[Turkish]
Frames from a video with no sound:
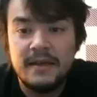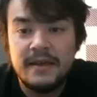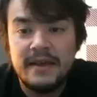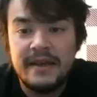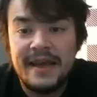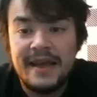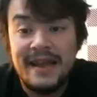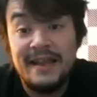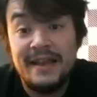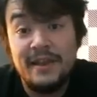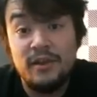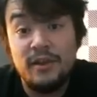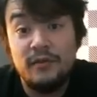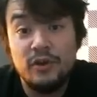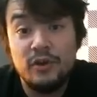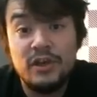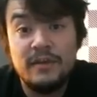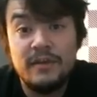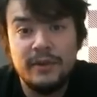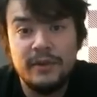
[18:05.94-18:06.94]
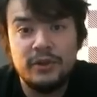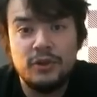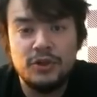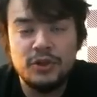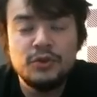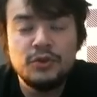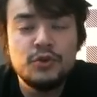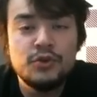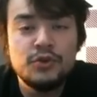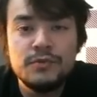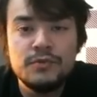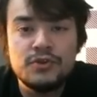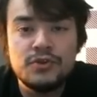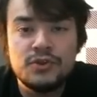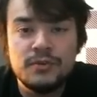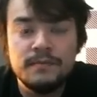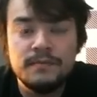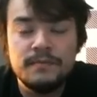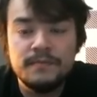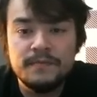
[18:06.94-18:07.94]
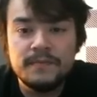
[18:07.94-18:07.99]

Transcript: Elyanov oynamadan önce düşünmüştüm